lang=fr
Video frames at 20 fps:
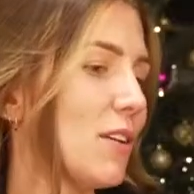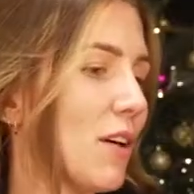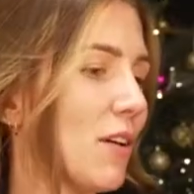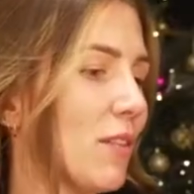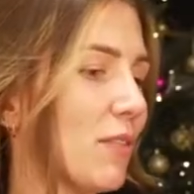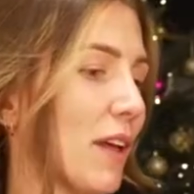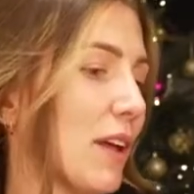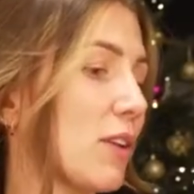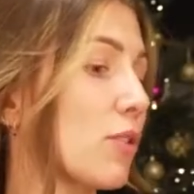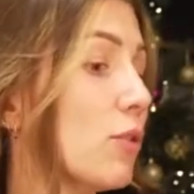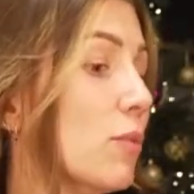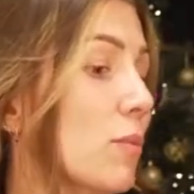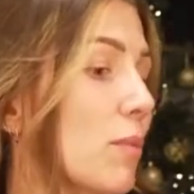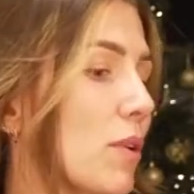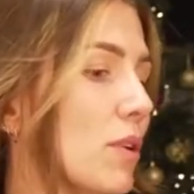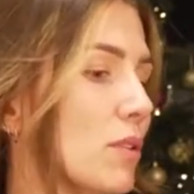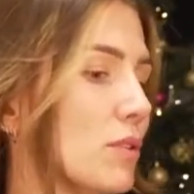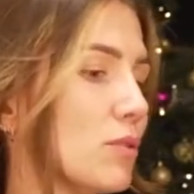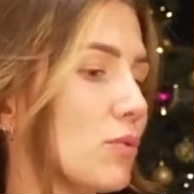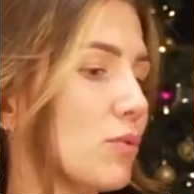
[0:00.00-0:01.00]
euh, enfin,
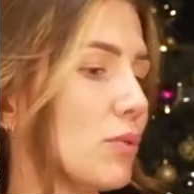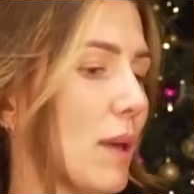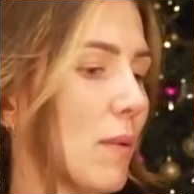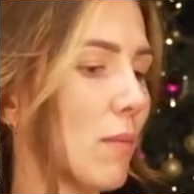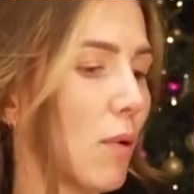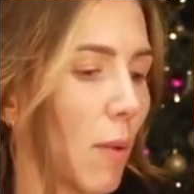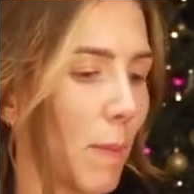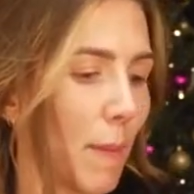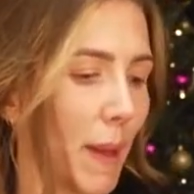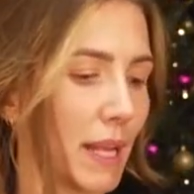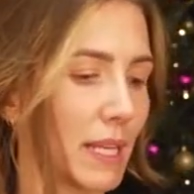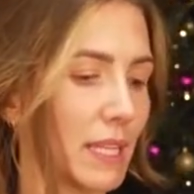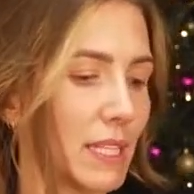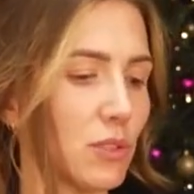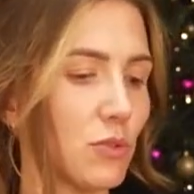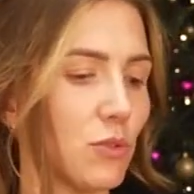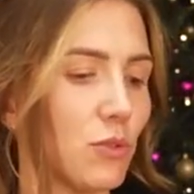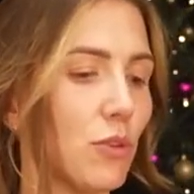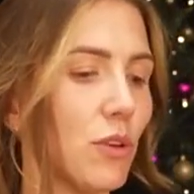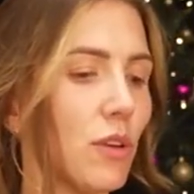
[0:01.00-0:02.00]
commencent tout d'abord par
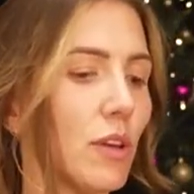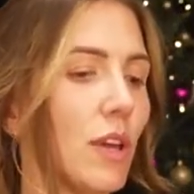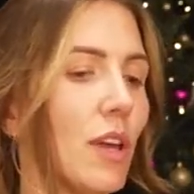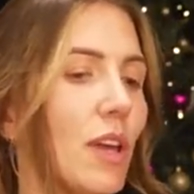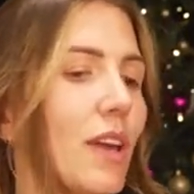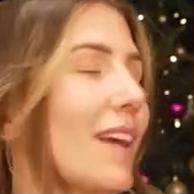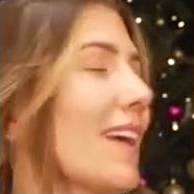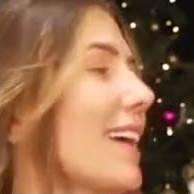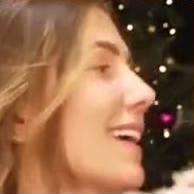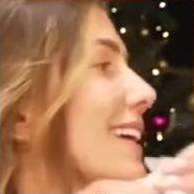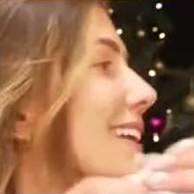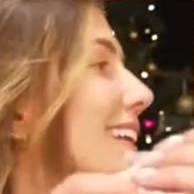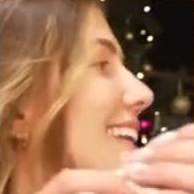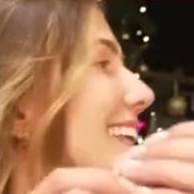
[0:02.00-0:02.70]
les yeux. C'est vrai.